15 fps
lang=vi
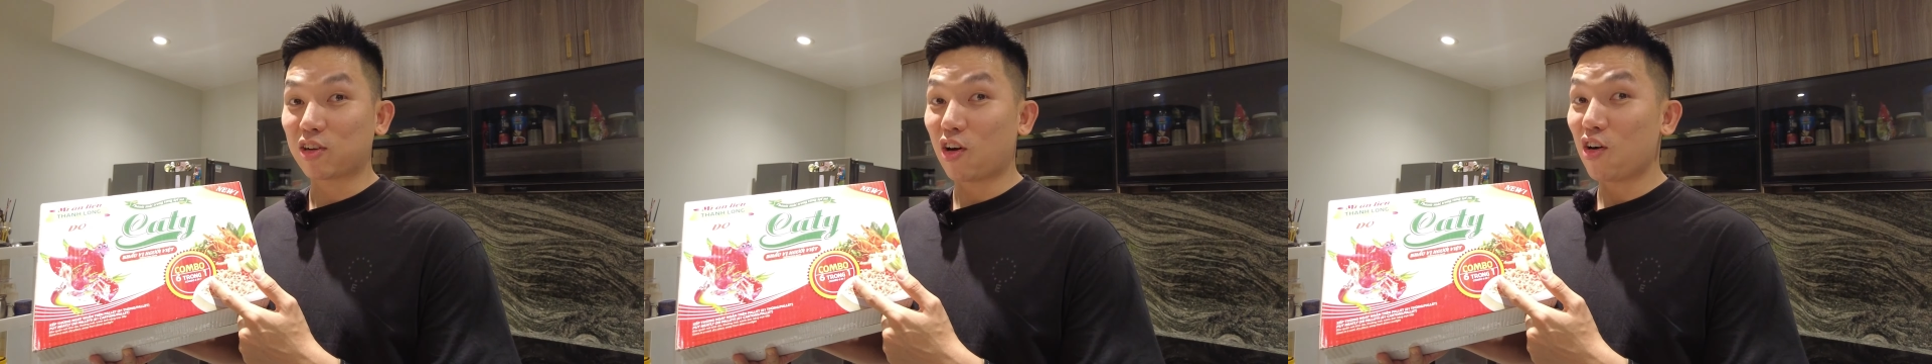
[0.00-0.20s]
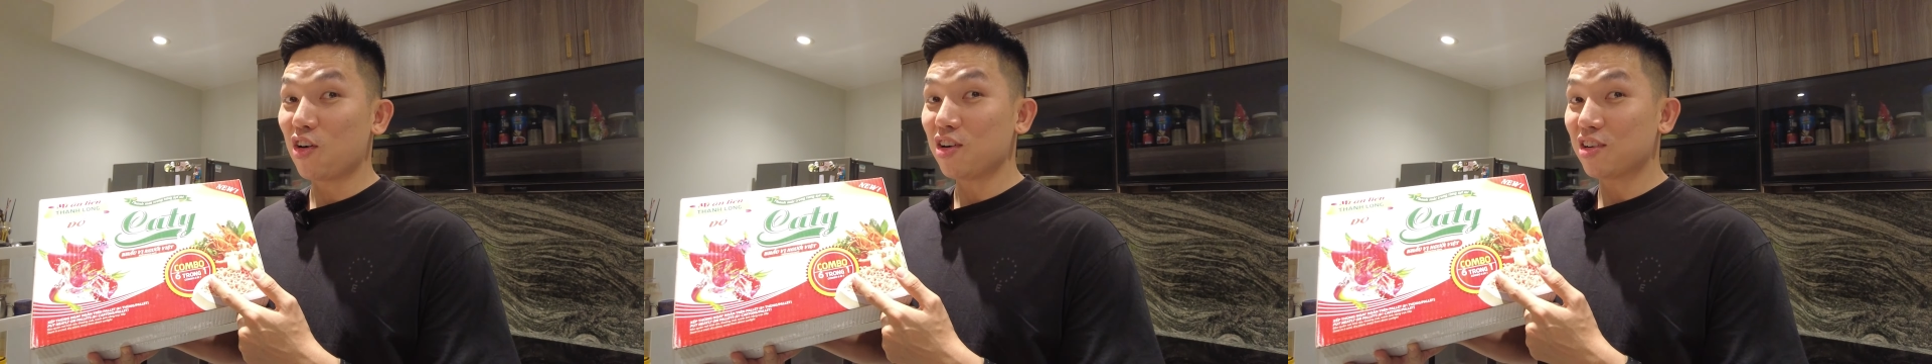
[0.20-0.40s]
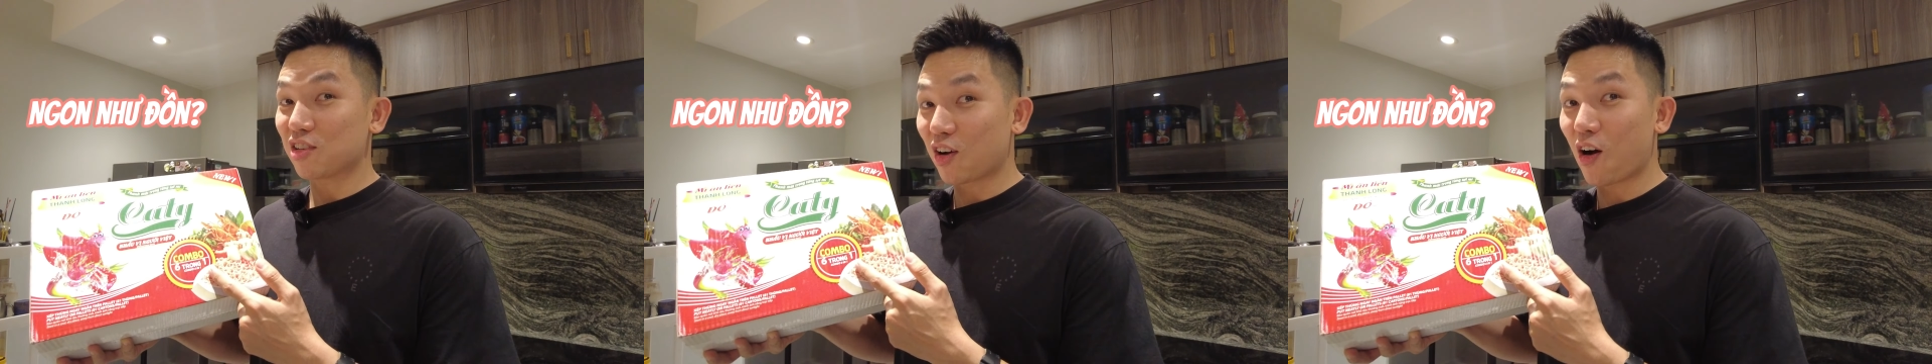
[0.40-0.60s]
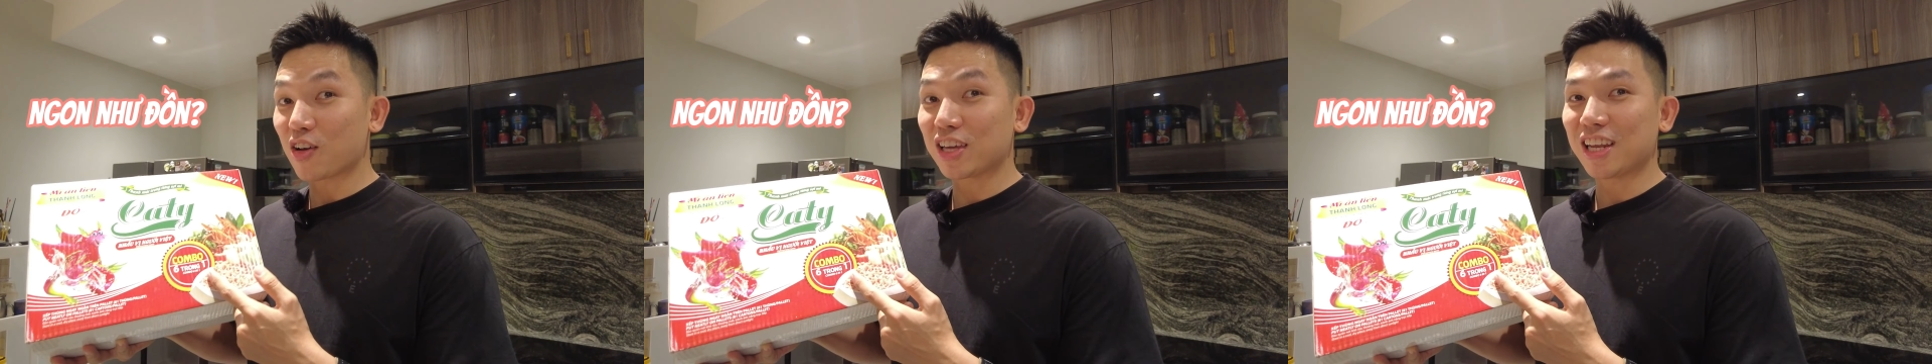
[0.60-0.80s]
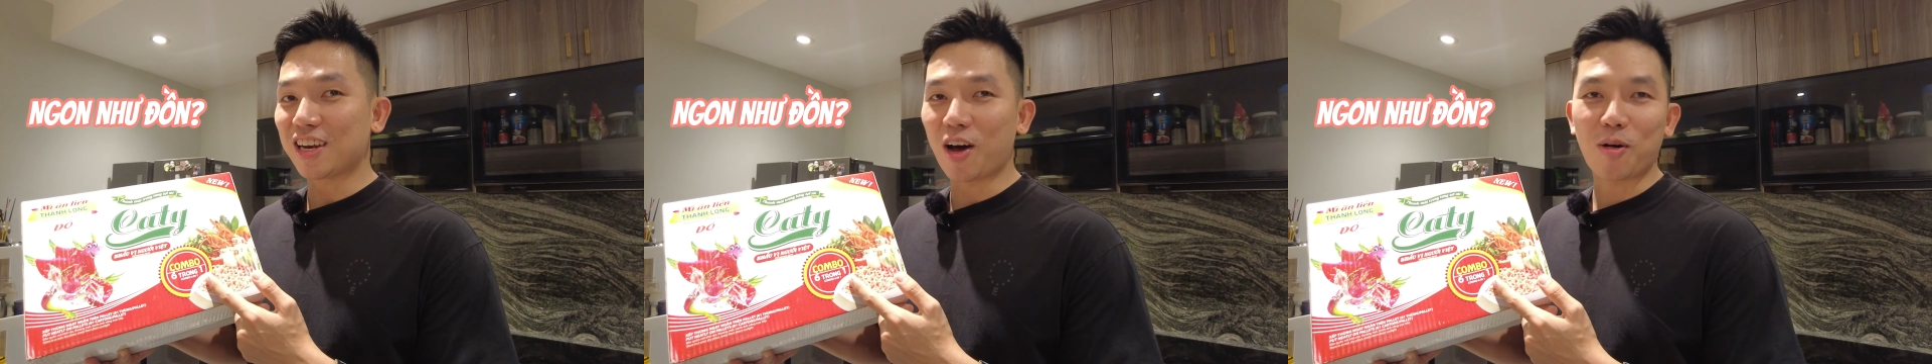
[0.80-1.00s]
có ngon
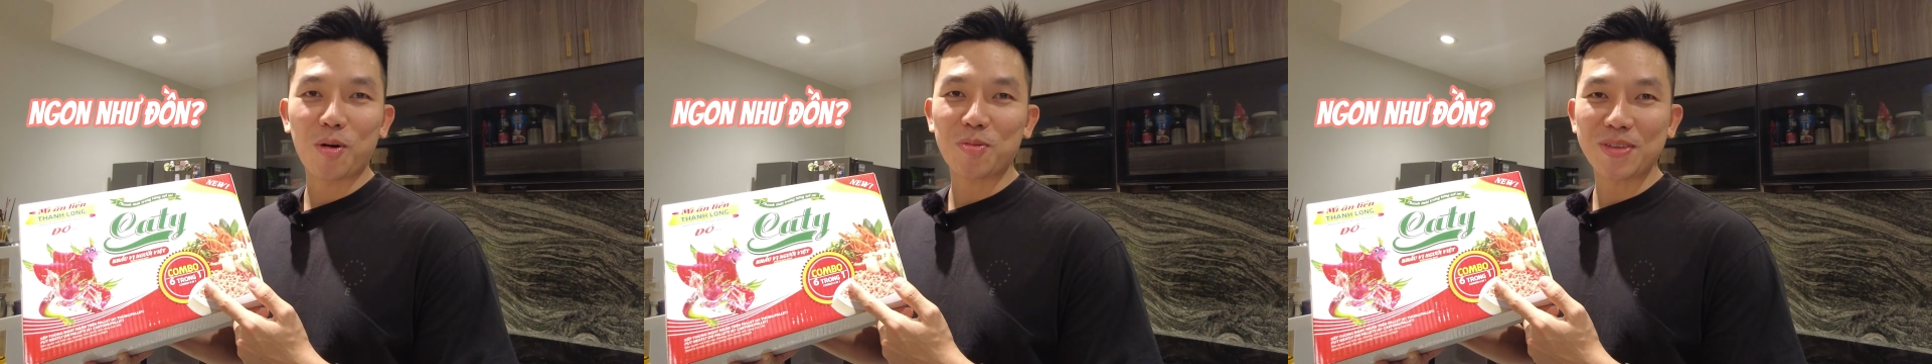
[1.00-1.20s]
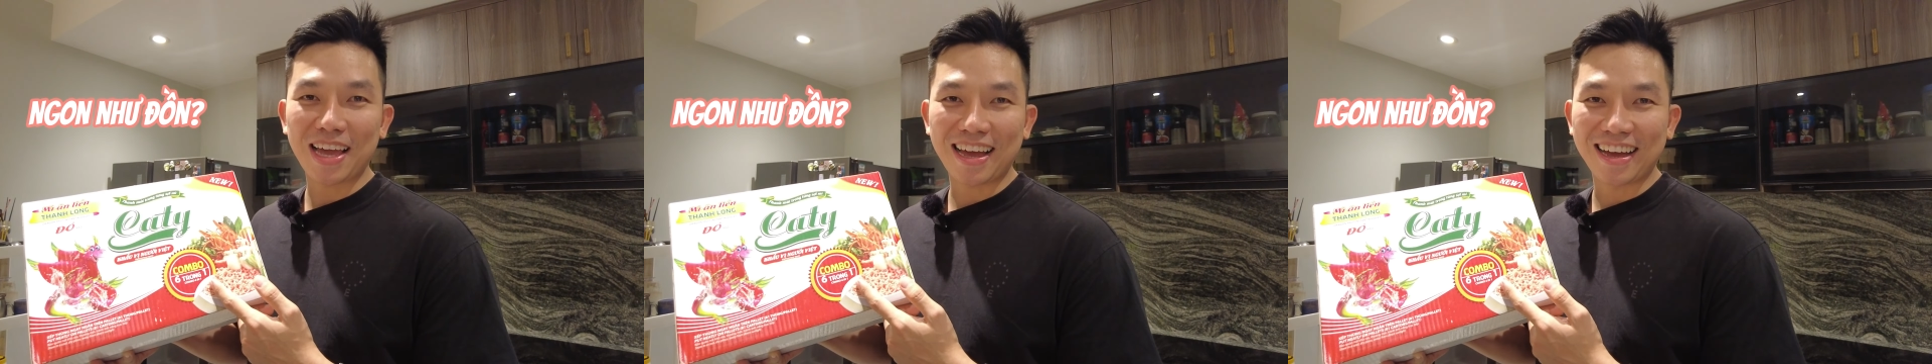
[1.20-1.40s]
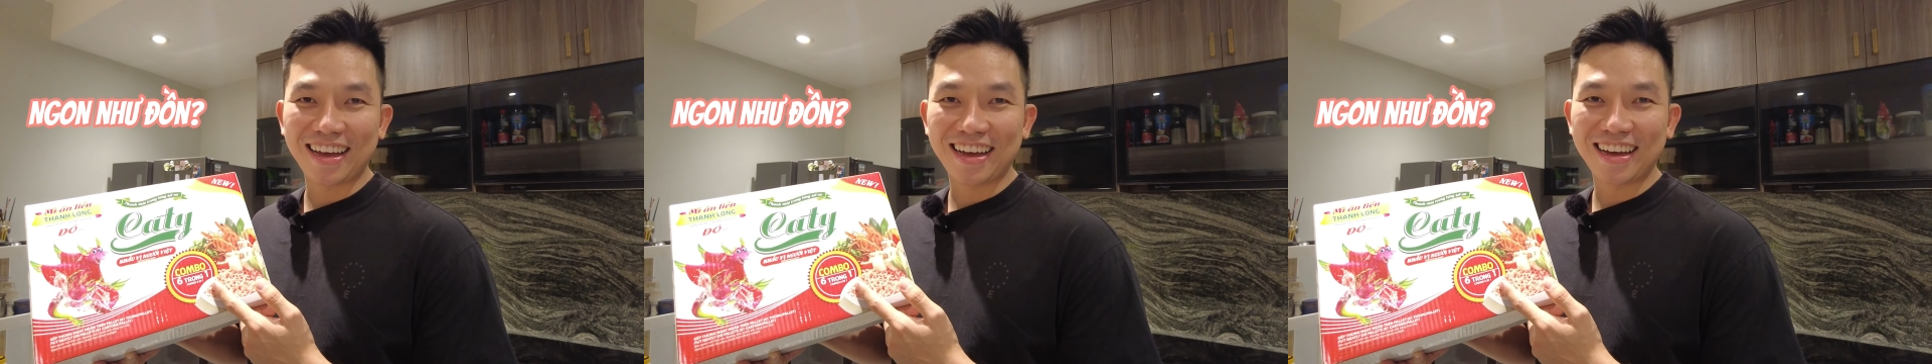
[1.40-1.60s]
như lời đồn không nha.